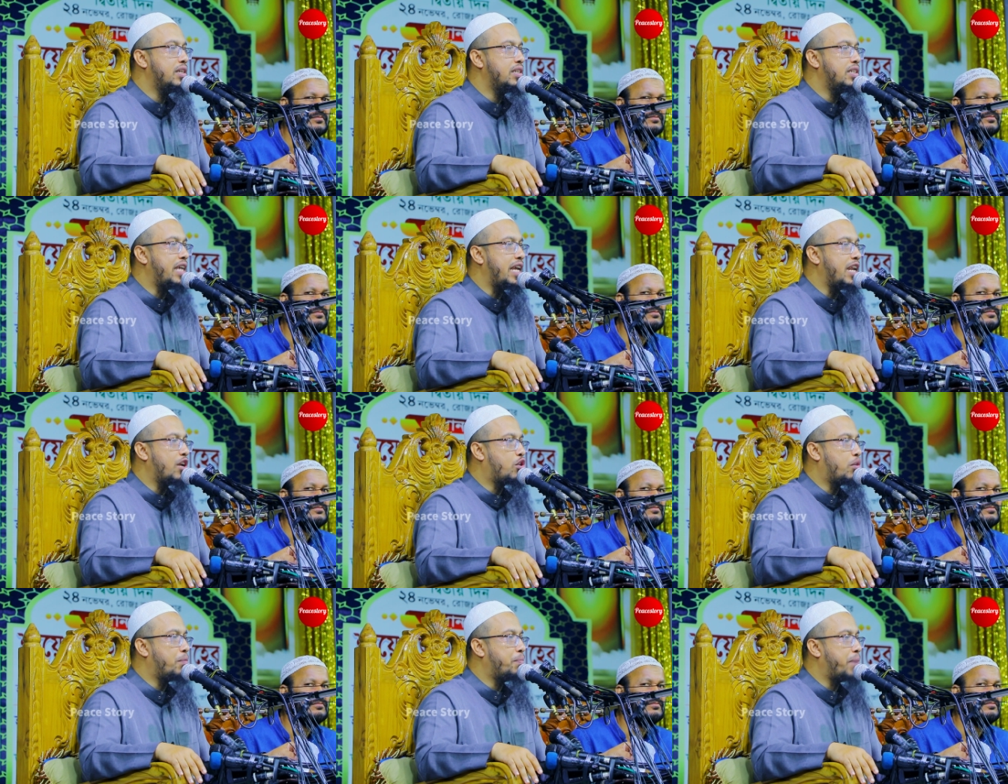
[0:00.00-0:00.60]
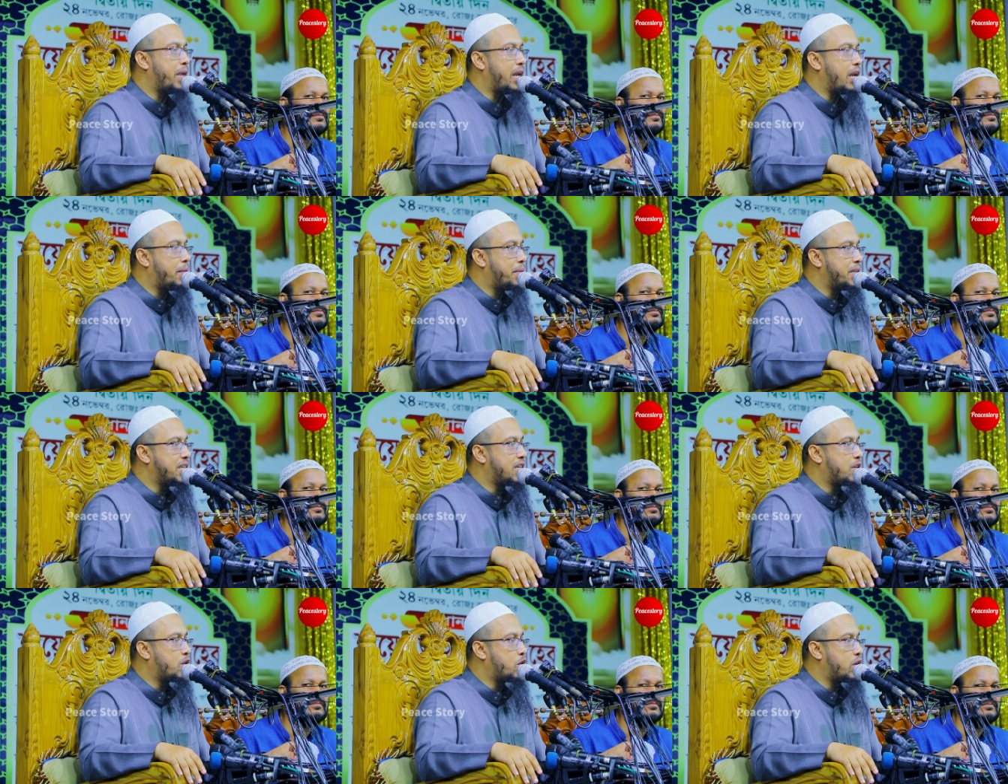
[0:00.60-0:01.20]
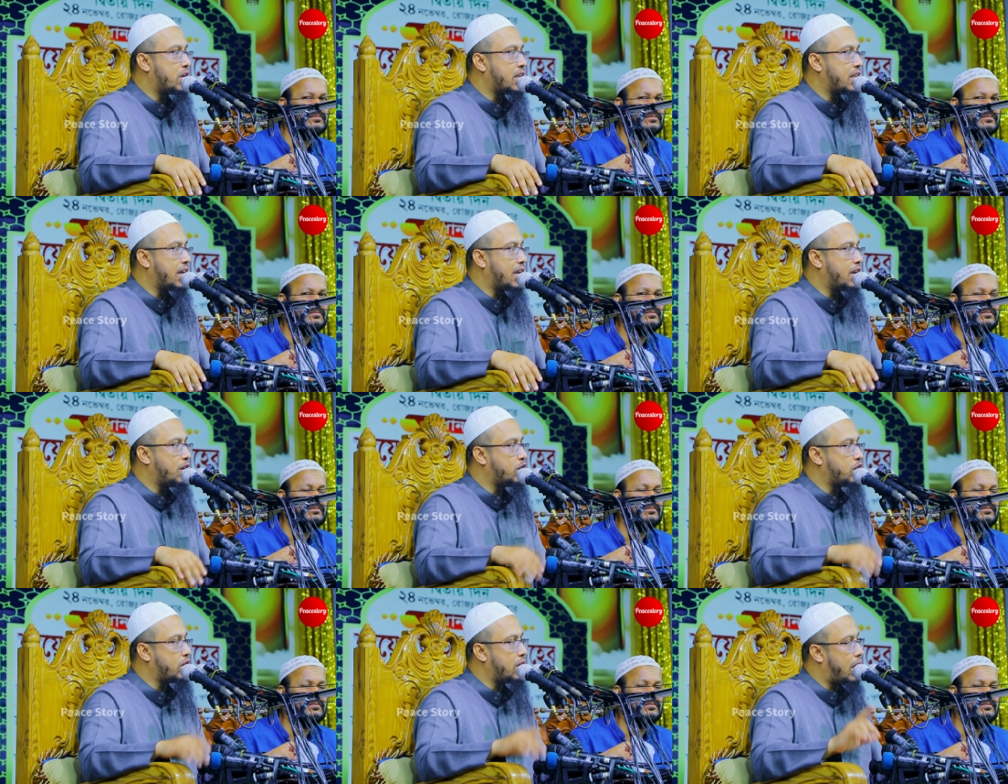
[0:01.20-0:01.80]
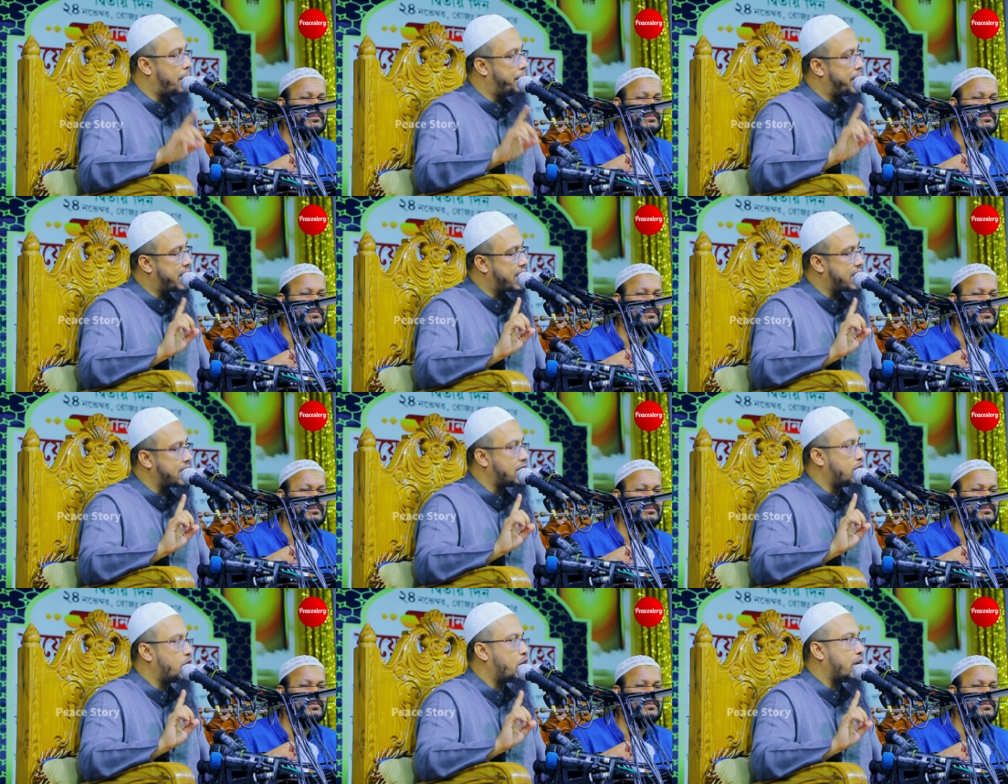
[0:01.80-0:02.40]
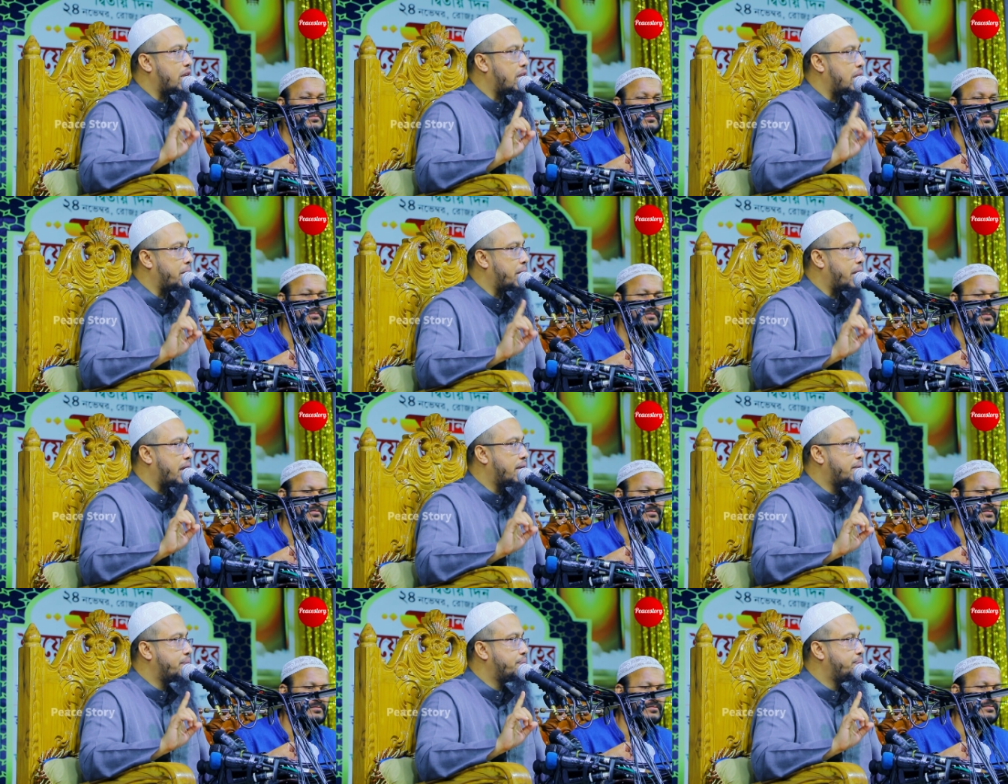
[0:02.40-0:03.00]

যে এরকম বেনামাজি কোনোটা থাকলে অন্তত আমার কাছে ধরাই দিবা